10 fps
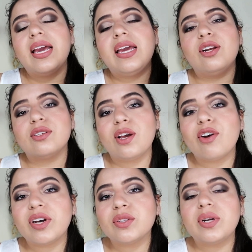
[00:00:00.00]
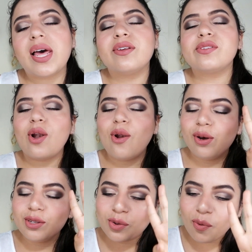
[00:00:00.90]
Y los tengo facturados
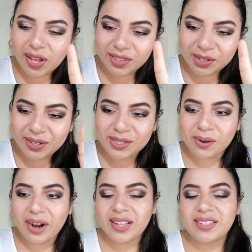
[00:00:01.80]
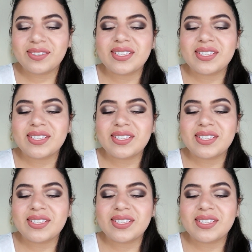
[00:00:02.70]
los cuatro desodorantes.